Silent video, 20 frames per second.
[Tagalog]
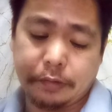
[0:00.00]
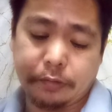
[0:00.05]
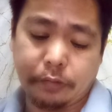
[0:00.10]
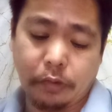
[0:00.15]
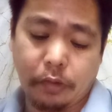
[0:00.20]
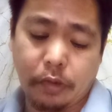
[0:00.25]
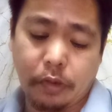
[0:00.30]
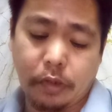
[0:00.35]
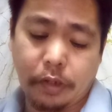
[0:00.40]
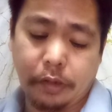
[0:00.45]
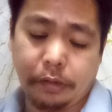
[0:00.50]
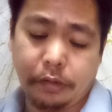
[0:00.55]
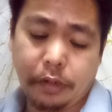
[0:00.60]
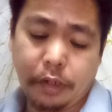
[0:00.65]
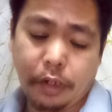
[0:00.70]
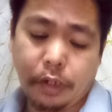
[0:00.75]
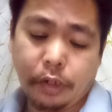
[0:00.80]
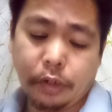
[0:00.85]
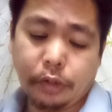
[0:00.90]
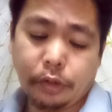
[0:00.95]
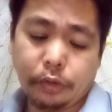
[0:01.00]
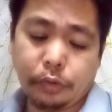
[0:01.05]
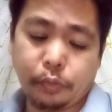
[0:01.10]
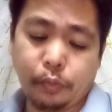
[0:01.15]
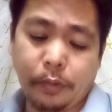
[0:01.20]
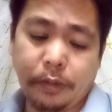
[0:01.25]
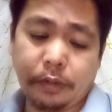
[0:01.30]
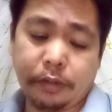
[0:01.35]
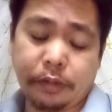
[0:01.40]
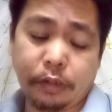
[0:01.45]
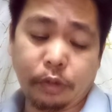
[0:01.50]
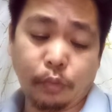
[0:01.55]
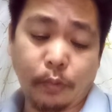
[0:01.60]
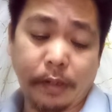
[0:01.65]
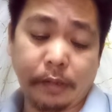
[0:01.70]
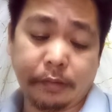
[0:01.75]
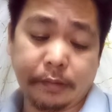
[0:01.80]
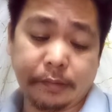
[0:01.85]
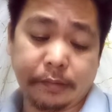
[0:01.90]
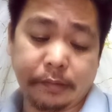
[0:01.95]
on
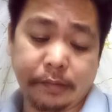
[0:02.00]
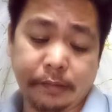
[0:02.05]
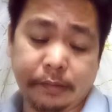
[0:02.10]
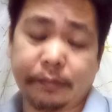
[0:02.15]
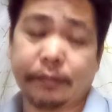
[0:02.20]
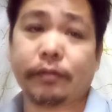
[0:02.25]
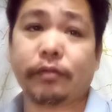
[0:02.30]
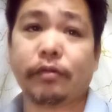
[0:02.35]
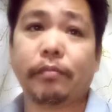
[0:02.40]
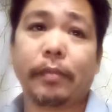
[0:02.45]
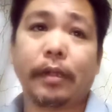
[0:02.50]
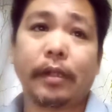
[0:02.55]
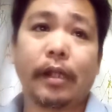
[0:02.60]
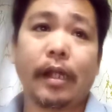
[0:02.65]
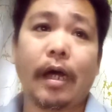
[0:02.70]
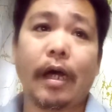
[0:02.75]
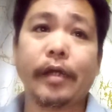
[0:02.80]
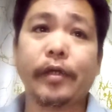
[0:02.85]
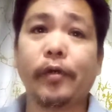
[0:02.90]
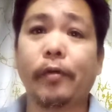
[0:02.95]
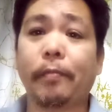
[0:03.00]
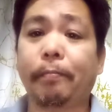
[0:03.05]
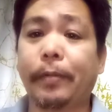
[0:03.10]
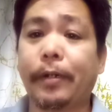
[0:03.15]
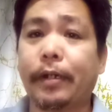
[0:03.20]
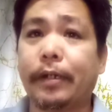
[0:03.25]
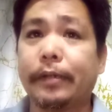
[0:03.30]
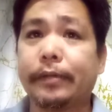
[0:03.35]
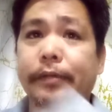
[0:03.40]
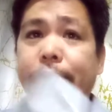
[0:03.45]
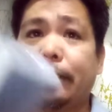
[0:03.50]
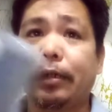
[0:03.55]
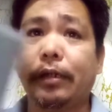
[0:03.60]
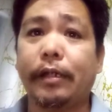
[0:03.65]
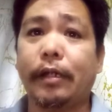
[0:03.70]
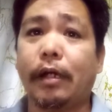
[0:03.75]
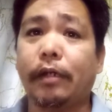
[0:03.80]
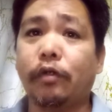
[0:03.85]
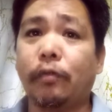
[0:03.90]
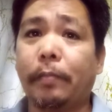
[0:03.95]
2026 so malayo pa kasi
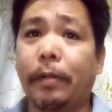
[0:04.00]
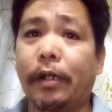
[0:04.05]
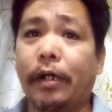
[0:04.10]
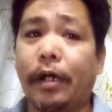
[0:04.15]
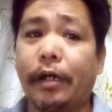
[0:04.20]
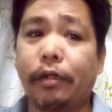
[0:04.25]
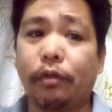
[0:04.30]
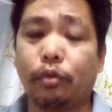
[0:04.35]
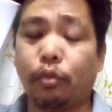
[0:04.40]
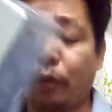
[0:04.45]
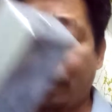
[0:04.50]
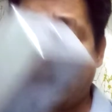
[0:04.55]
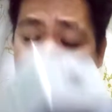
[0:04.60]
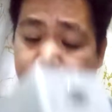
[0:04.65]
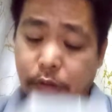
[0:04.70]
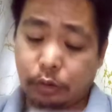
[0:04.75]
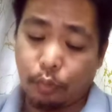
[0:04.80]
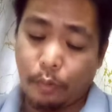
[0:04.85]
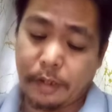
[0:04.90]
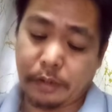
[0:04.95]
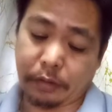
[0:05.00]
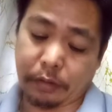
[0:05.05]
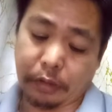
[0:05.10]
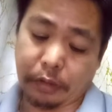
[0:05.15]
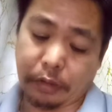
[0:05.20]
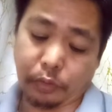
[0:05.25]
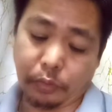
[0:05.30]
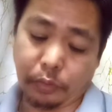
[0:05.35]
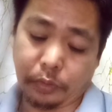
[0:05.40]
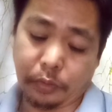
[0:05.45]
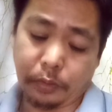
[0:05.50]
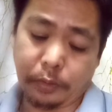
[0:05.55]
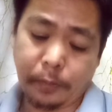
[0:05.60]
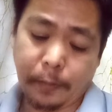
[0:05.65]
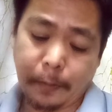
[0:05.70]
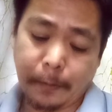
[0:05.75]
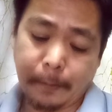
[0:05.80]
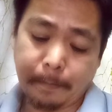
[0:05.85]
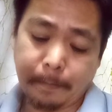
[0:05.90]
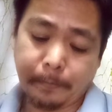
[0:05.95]
ano pala ngayon 2022 no
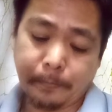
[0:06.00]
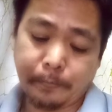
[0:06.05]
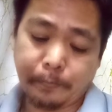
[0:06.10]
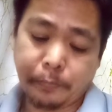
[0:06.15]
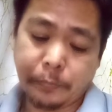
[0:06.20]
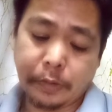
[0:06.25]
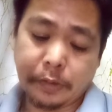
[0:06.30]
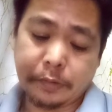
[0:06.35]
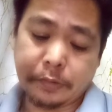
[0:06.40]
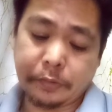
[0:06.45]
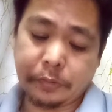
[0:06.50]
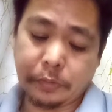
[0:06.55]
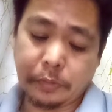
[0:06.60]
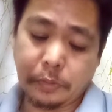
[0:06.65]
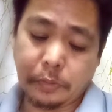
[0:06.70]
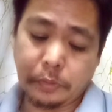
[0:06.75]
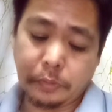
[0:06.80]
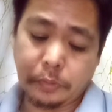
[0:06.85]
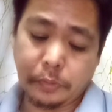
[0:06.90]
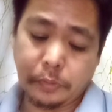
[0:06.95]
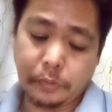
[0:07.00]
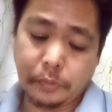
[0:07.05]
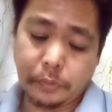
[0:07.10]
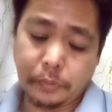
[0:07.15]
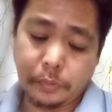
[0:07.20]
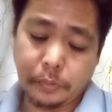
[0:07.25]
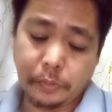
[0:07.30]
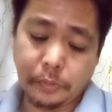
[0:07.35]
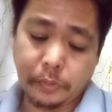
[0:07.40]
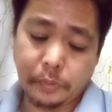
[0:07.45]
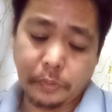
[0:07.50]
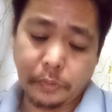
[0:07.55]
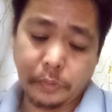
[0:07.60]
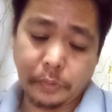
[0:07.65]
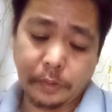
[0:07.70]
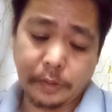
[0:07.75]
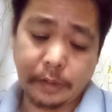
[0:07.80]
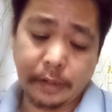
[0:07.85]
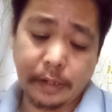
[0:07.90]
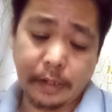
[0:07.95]
so
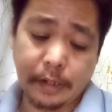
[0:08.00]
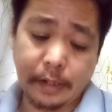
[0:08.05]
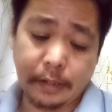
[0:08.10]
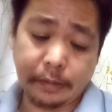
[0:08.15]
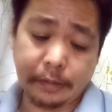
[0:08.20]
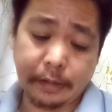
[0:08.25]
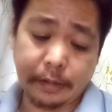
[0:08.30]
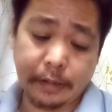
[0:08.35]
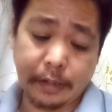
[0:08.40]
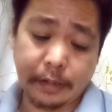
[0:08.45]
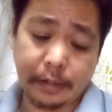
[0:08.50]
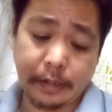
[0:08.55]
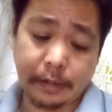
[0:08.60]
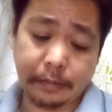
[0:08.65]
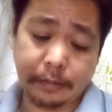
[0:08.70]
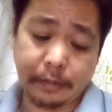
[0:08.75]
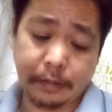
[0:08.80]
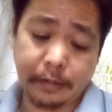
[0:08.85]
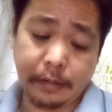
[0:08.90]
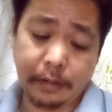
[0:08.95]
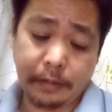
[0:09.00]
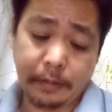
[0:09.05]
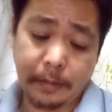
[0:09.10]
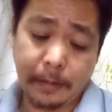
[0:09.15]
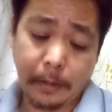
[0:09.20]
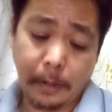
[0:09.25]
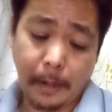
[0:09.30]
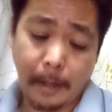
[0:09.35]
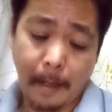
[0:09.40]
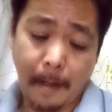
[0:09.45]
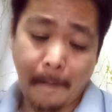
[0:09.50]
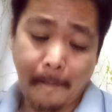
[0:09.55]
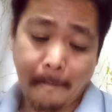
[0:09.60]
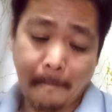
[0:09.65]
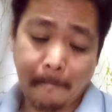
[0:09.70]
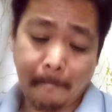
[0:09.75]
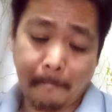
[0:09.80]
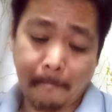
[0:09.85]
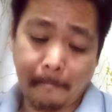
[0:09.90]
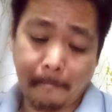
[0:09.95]
ayan tingnan natin
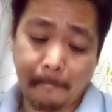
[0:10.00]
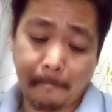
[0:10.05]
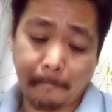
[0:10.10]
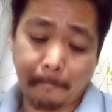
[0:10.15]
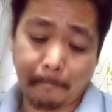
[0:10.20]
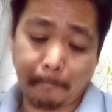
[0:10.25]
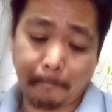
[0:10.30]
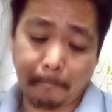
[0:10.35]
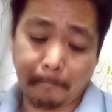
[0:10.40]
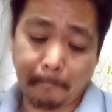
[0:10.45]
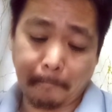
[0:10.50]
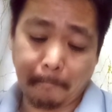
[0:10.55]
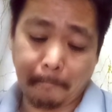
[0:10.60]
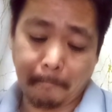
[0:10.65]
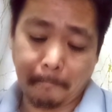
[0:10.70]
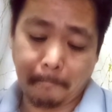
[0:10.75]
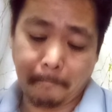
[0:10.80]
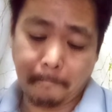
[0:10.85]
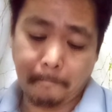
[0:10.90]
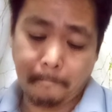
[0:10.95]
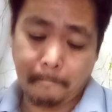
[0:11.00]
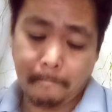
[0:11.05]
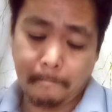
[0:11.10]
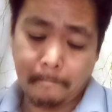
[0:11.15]
mhm mm